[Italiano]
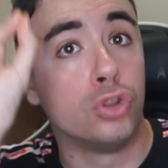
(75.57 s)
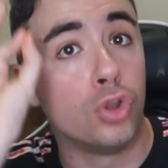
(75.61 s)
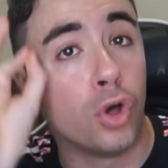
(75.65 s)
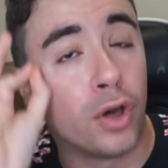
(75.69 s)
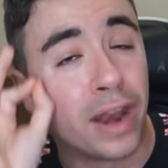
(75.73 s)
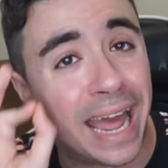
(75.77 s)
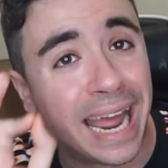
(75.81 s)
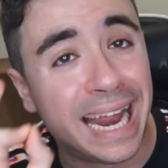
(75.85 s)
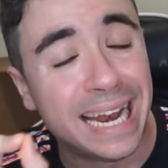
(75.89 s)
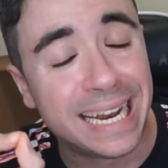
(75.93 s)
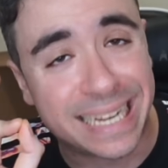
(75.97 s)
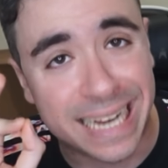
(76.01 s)
non
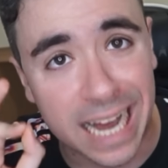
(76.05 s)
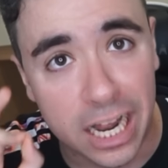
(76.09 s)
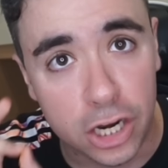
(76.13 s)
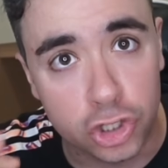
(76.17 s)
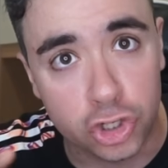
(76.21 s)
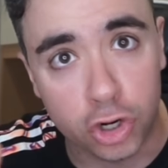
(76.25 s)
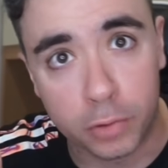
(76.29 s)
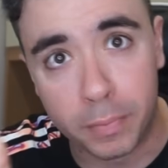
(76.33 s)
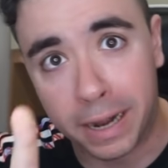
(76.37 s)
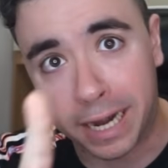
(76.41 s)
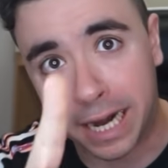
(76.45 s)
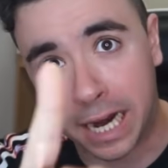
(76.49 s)
è il
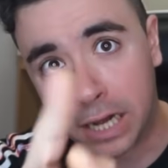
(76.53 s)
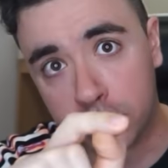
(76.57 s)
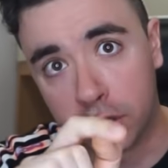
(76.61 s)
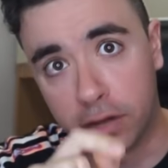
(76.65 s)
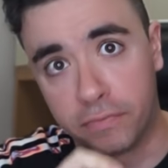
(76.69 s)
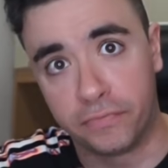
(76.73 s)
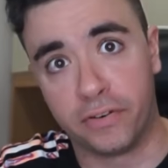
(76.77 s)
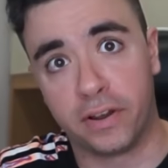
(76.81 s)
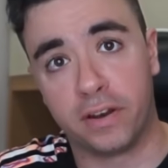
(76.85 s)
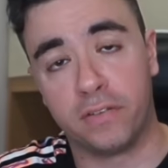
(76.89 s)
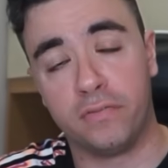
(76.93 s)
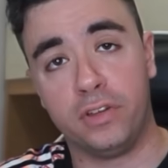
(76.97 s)
calciomercato
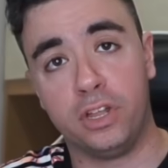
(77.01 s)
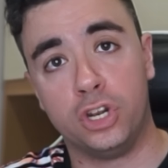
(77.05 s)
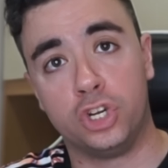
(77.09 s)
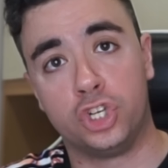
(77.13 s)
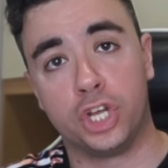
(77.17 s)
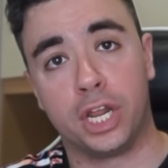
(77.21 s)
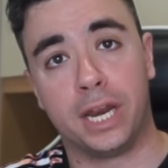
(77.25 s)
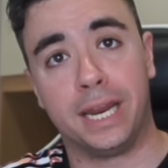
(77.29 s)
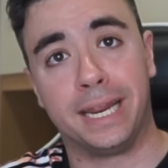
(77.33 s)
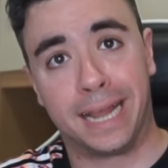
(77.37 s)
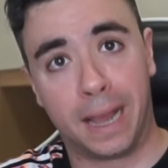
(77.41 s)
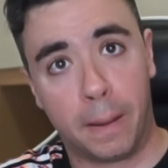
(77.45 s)
a far
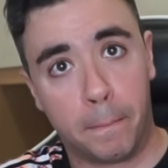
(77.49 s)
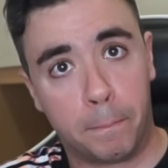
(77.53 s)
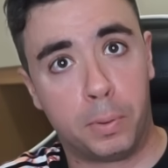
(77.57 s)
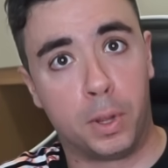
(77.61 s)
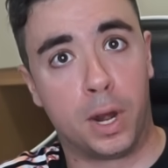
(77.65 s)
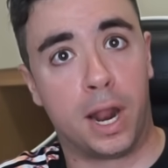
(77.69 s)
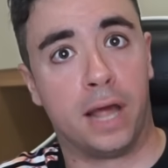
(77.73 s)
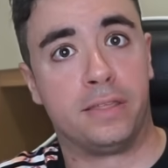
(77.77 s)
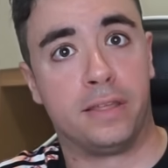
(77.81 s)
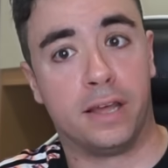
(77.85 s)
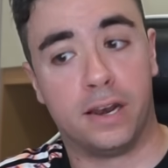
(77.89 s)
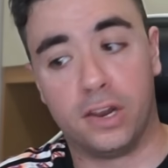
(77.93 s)
vincere i
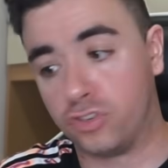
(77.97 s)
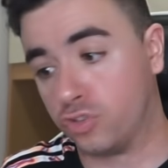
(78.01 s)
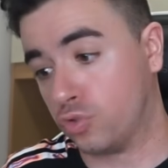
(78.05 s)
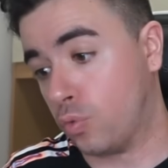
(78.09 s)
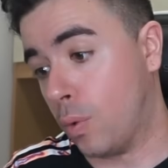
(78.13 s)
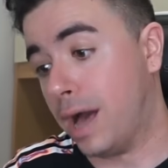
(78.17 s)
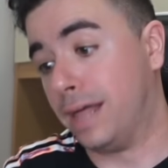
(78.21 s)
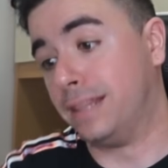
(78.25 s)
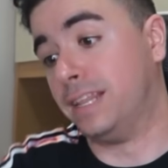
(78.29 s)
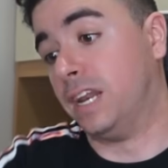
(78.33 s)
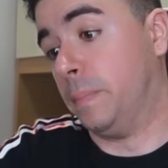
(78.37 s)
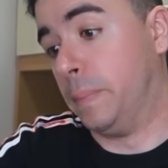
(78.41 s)
campionati alle
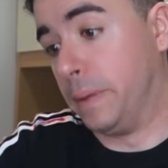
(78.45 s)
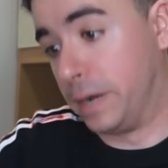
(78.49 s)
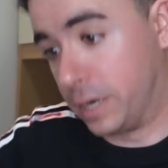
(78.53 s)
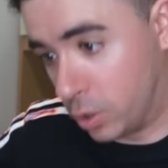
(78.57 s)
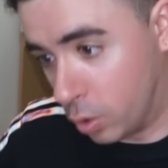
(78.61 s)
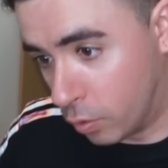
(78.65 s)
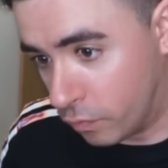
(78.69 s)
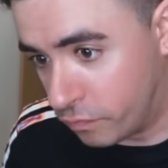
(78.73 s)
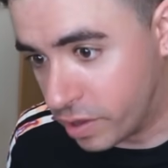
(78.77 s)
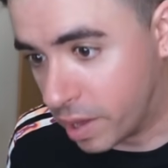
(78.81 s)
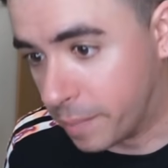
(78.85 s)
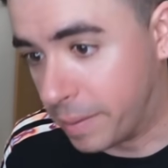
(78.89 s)
squadre
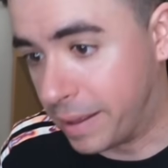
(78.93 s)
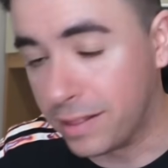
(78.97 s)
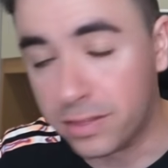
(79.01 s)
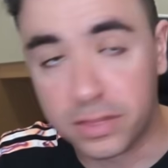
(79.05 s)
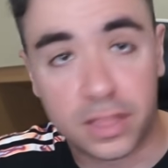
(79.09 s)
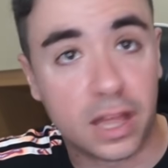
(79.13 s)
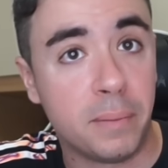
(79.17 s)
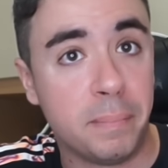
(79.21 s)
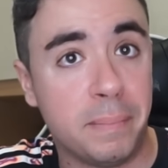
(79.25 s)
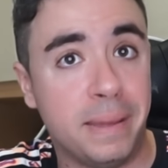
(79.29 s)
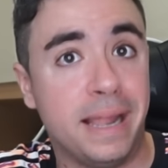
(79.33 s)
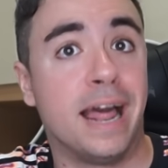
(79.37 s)
perché
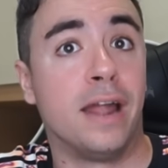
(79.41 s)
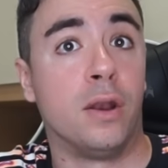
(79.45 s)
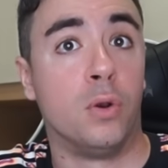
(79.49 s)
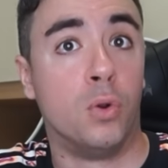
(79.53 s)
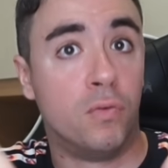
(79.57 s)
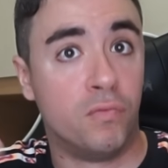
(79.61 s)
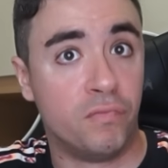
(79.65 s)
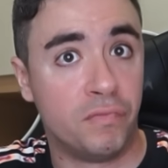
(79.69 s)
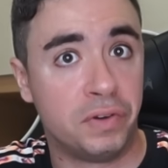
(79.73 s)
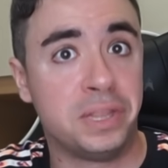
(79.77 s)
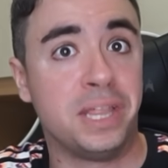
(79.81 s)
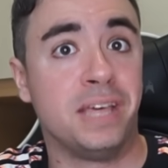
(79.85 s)
ovviamente il Milan
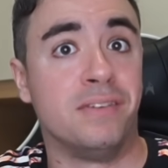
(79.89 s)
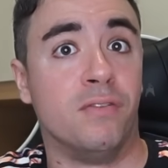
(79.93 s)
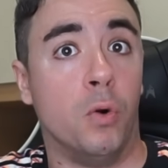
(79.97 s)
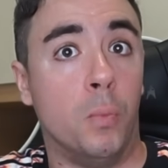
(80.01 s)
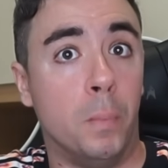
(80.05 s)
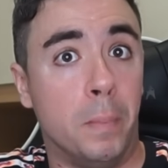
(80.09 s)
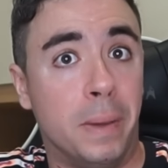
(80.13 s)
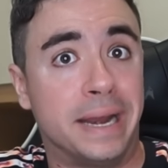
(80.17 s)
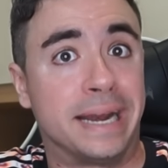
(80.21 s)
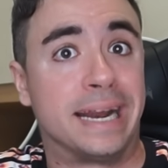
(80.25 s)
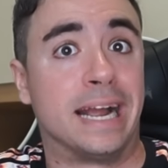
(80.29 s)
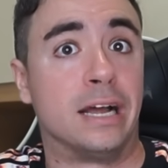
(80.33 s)
non vedeva un
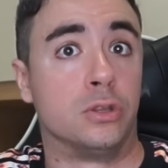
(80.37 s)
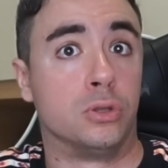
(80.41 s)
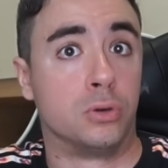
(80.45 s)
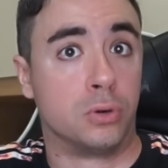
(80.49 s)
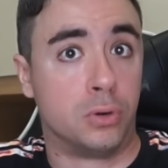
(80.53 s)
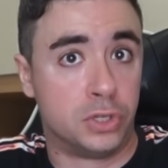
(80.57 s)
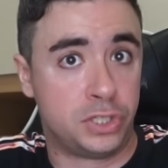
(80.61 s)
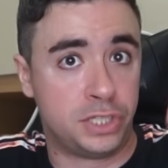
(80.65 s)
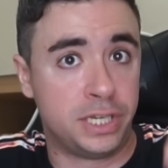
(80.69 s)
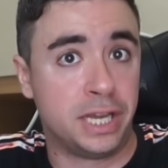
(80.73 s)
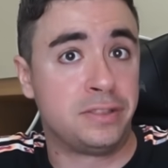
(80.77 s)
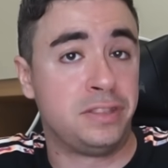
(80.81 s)
mercato
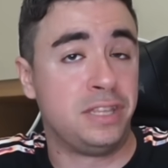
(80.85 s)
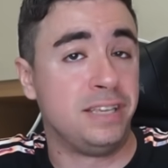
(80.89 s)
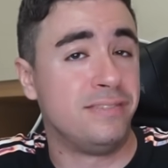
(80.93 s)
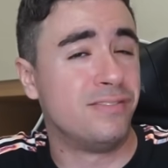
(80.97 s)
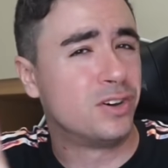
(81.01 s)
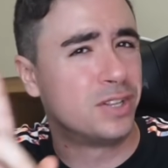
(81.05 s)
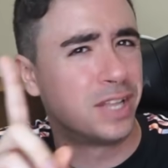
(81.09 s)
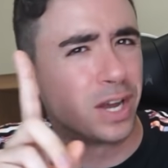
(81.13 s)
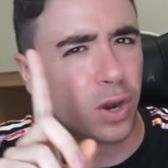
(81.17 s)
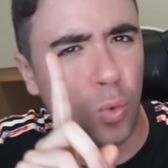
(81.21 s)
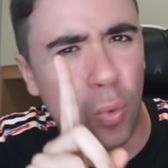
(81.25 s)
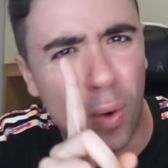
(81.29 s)
così
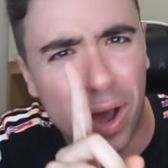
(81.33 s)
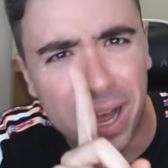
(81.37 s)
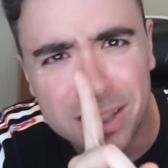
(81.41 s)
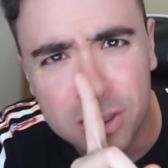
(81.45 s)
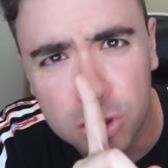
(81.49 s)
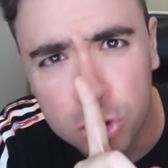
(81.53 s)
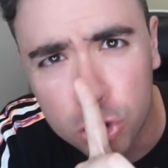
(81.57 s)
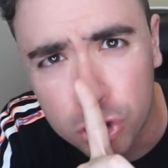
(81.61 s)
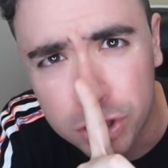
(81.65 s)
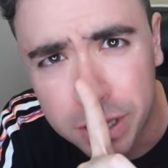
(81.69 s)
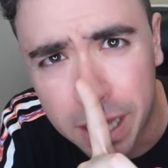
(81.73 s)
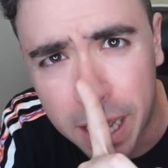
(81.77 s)
attivo da
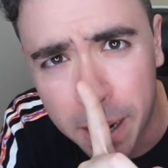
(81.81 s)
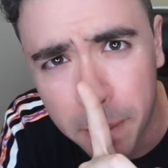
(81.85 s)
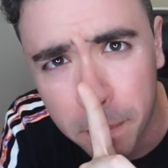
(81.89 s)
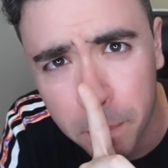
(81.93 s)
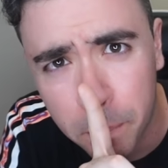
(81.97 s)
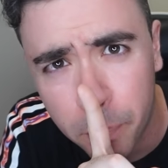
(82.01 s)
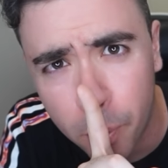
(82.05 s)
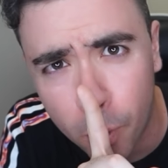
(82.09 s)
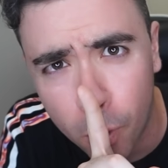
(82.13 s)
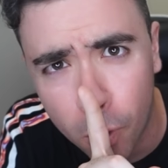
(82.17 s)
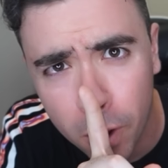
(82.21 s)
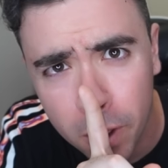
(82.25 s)
quanto
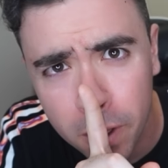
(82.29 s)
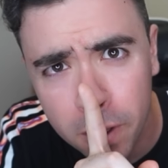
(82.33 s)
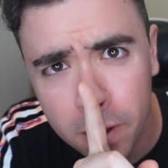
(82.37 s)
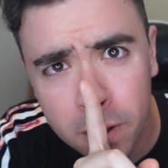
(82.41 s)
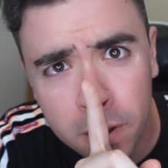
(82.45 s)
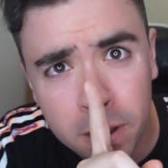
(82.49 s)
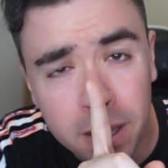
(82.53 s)
tempo...